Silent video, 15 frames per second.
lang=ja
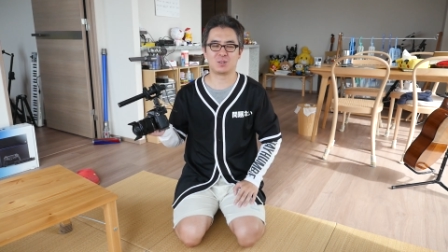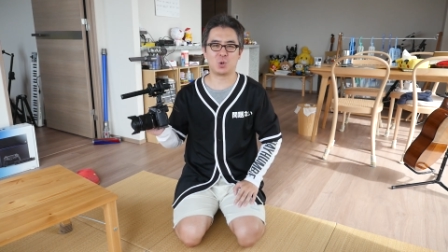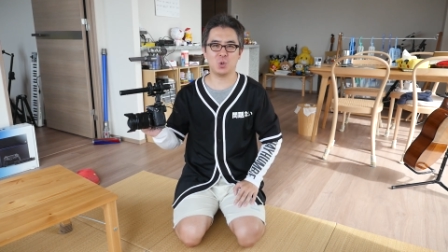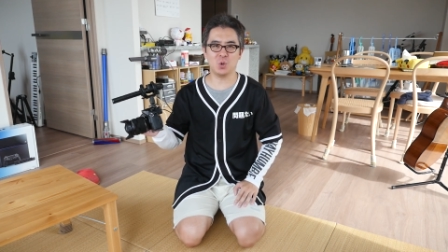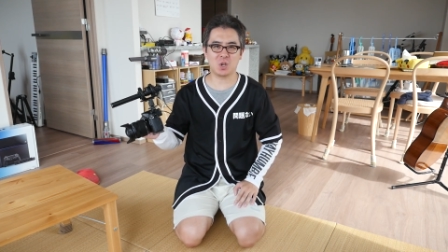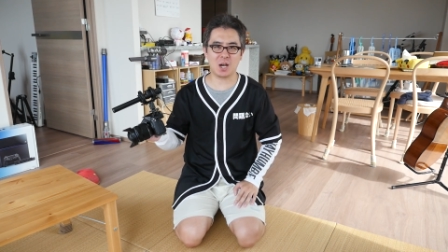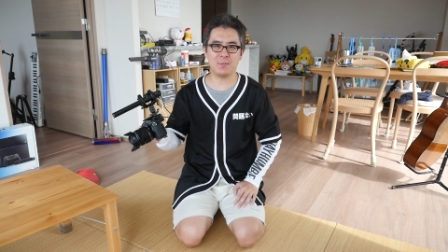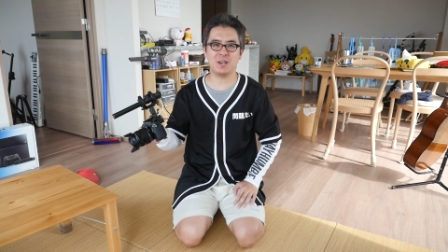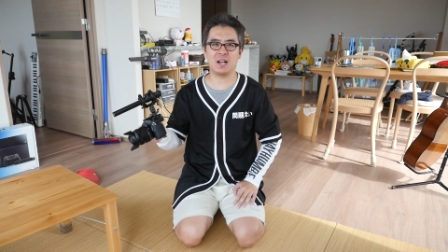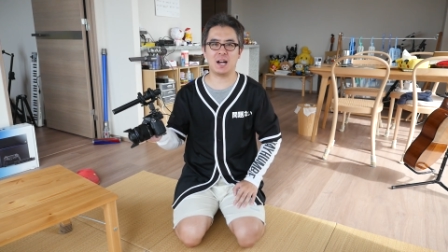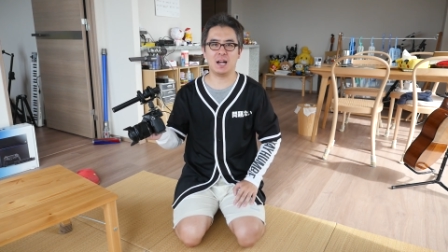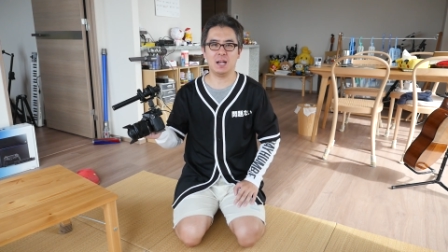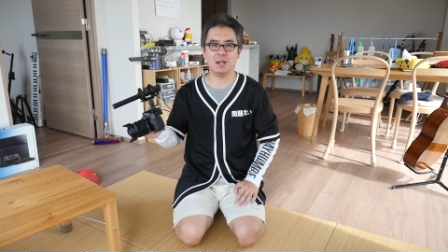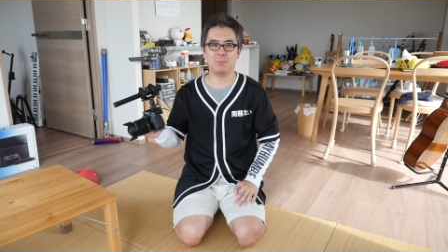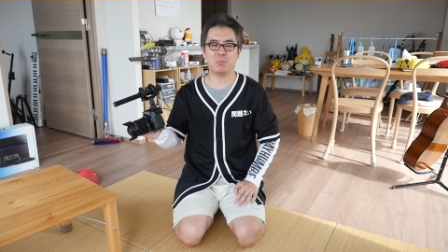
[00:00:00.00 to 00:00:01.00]
この
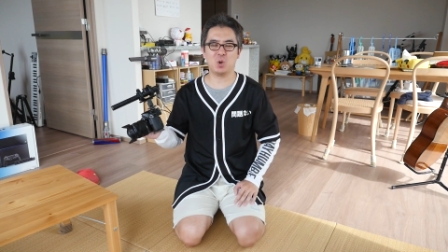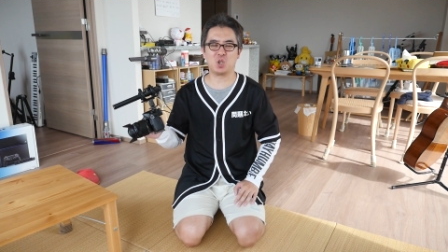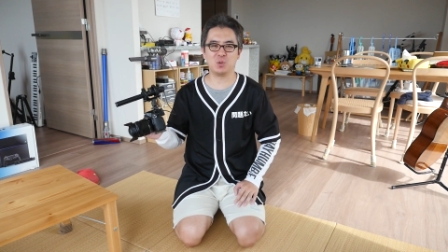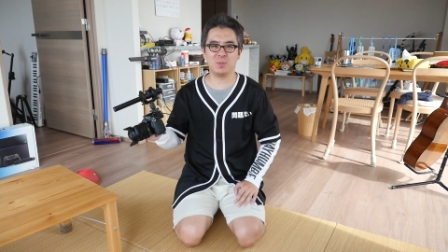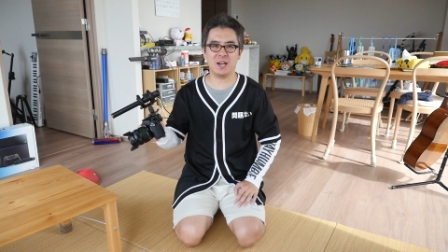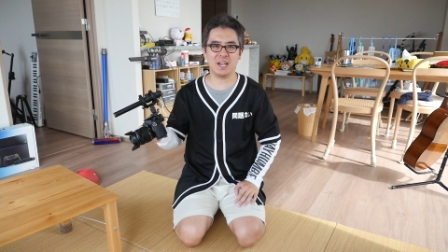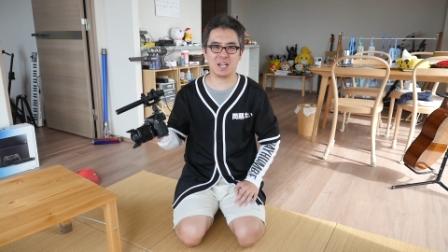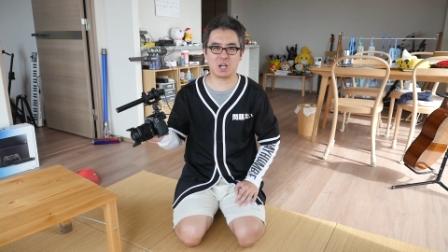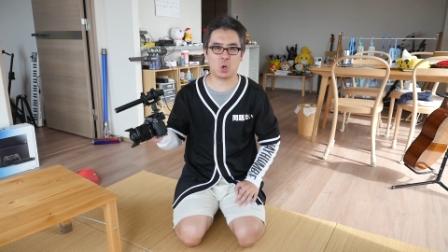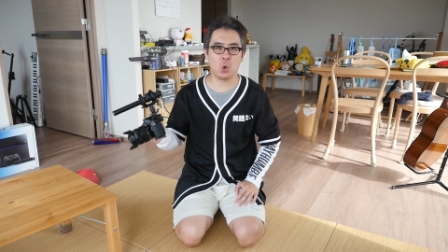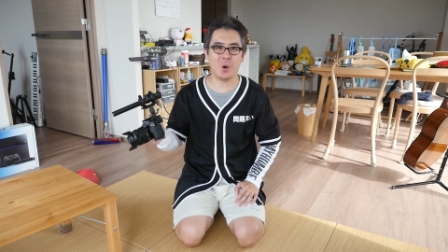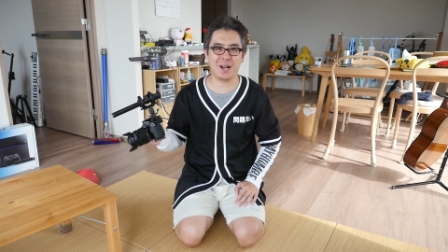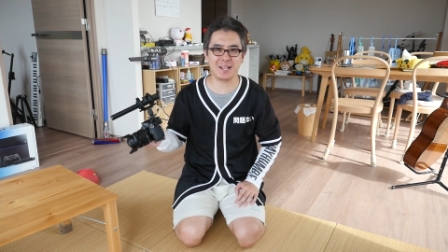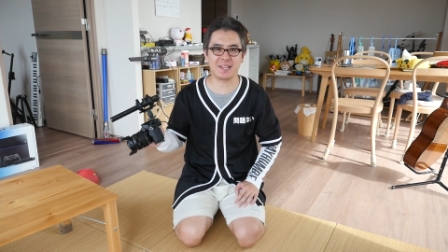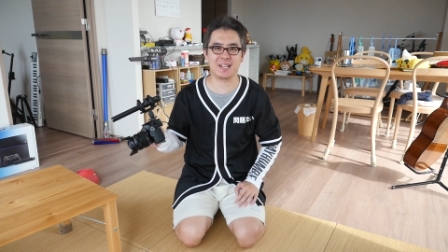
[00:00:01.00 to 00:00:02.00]
カメラ、僕前
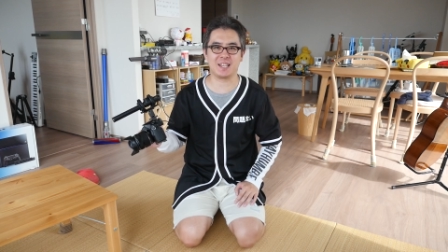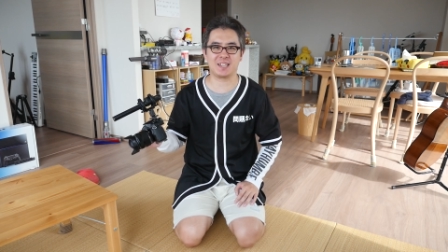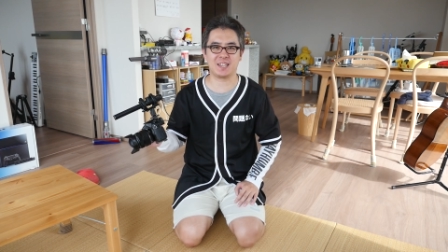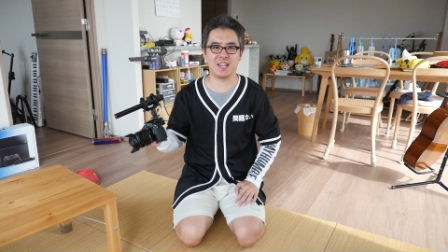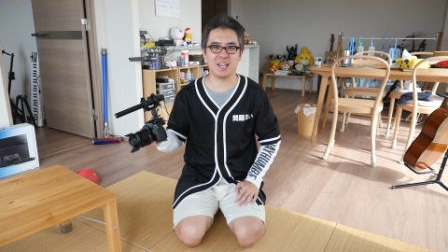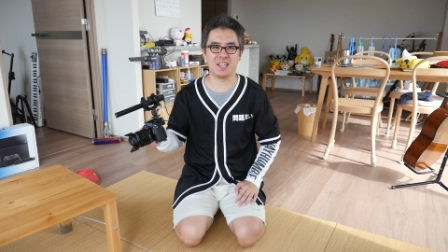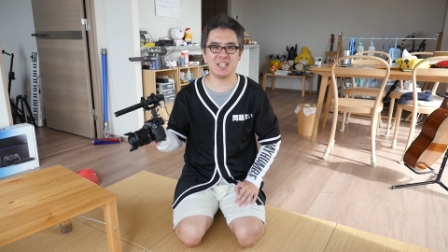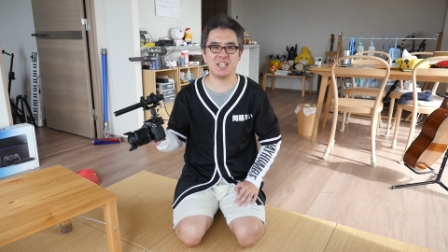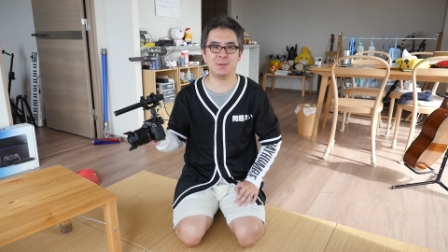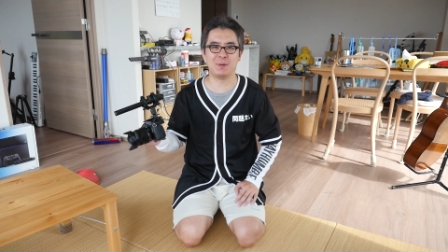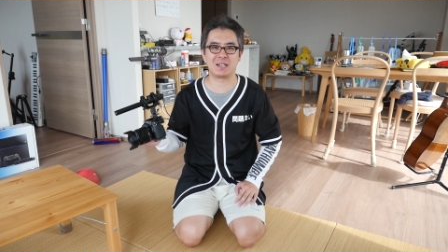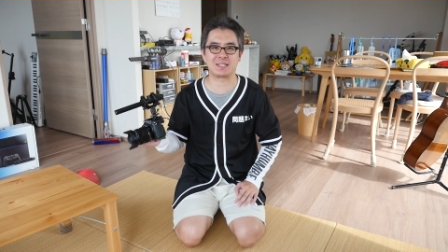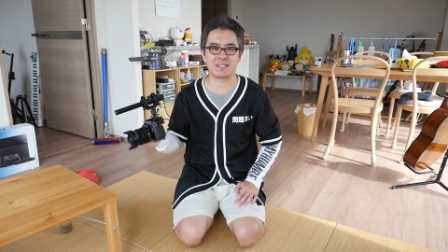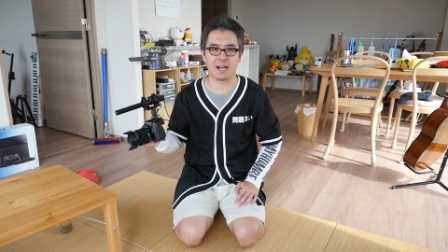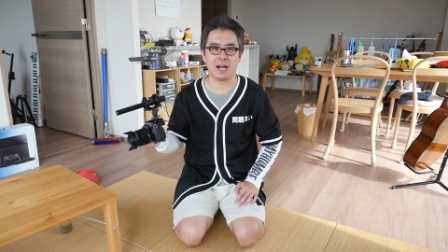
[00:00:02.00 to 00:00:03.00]
壊れたって言い
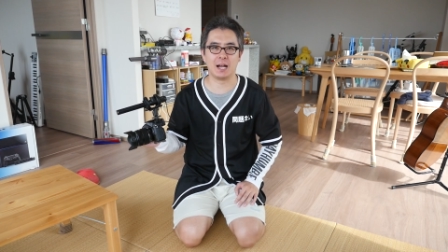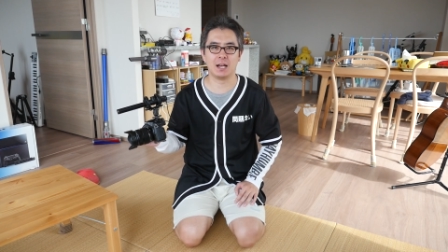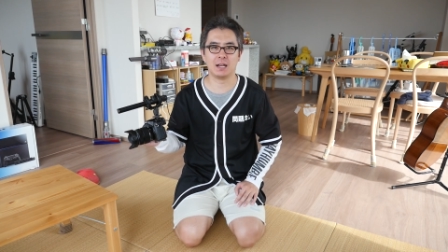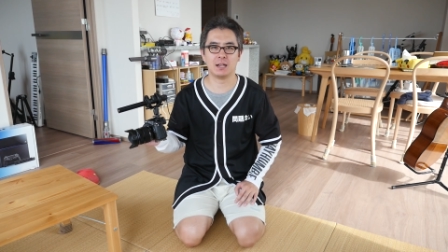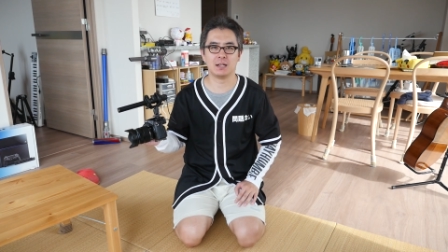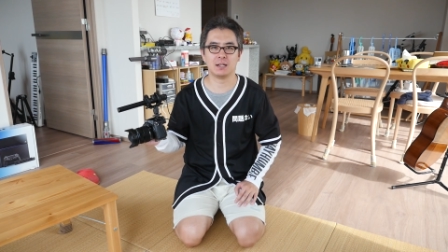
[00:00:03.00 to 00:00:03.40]
ました。